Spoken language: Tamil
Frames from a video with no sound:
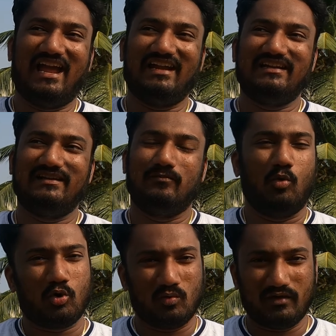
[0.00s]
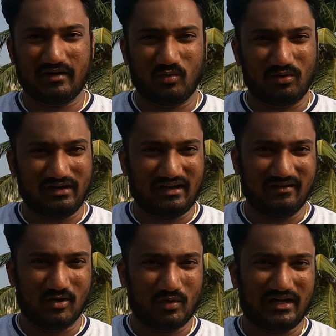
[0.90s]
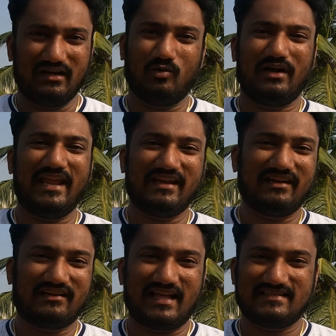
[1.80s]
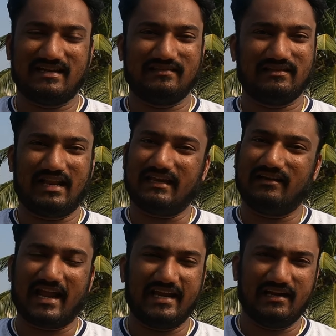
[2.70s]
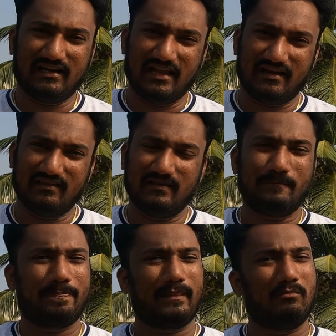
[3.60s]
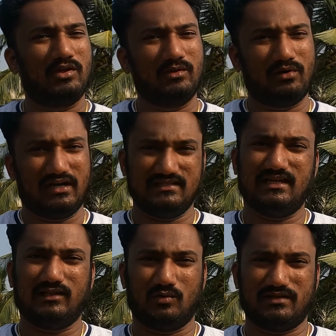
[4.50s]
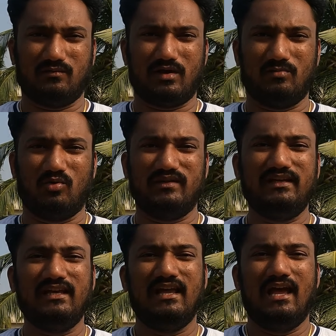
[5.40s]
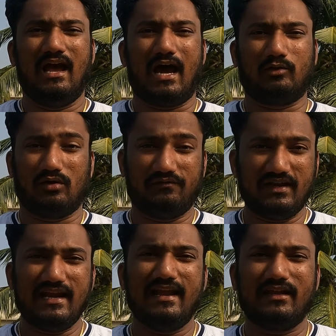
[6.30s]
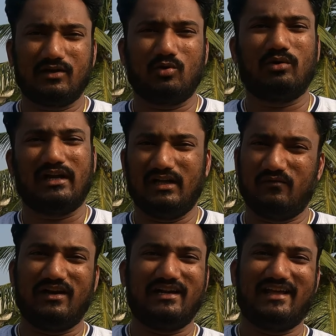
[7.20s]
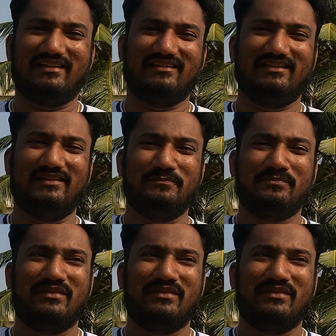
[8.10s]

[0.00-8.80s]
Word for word: அண்டு மோரோவர் ஒரு ஒரு ஒரு நேக்கட் கிளாஸ்லேருந்து லைக் ட்ரைடென்ட்லேருந்து நம்ம வந்து ஒரு நிஞ்சா தௌசண்ட் வரும்போது அதோடய ஃபீலே எனக்கு டோட்டலாக டிஃப்ரெண்ட்டாக இருந்தது